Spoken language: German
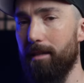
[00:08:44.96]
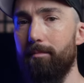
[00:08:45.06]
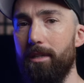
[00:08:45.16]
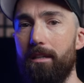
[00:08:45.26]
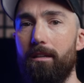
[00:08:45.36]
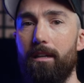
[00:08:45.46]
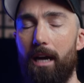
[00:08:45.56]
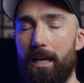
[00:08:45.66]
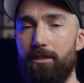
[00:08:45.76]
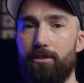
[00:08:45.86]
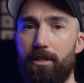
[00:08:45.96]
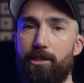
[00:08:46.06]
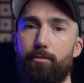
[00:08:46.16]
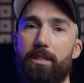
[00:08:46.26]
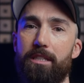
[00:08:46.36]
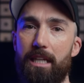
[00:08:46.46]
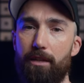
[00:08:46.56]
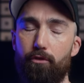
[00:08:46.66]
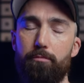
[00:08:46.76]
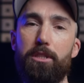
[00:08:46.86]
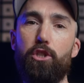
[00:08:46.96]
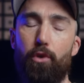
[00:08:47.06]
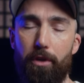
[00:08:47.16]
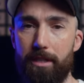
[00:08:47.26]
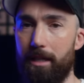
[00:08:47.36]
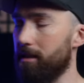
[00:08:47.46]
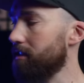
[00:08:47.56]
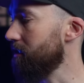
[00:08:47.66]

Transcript: Gimbal eins zu eins über das Telefon mitsteuern kannst.